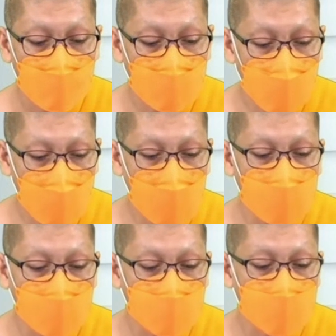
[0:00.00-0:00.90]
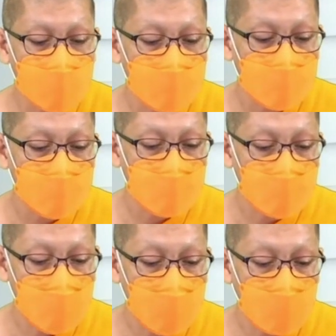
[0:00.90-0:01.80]
น่าน
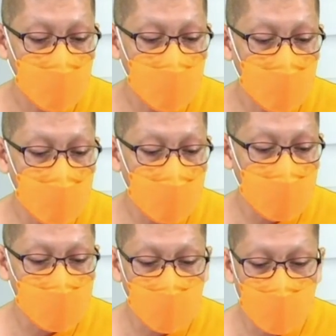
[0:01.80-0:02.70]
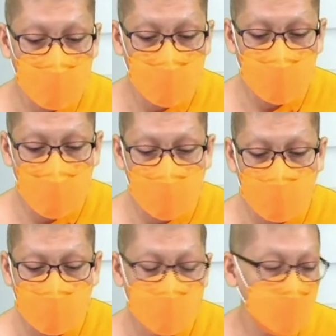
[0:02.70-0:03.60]
น่านก็มา บุรีรัม
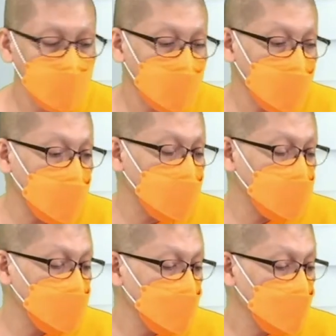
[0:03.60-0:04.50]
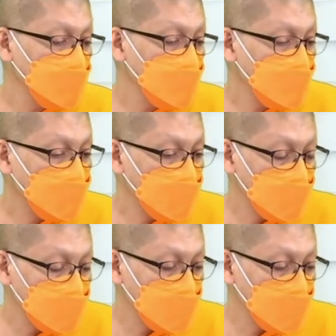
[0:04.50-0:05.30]
ย์โมทนาฮะห้